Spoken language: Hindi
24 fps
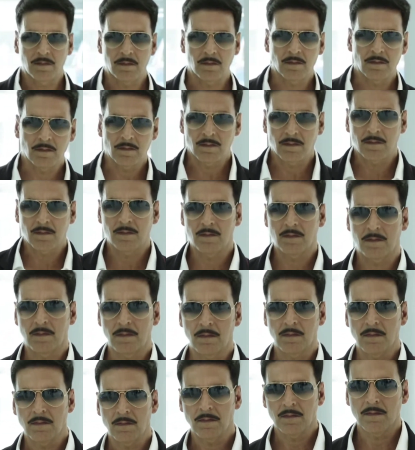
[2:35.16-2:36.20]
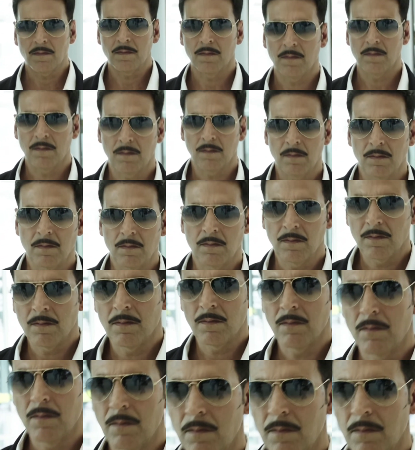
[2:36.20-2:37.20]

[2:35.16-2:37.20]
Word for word: कुमार की बड़ी धांसू मूवी है मूवी का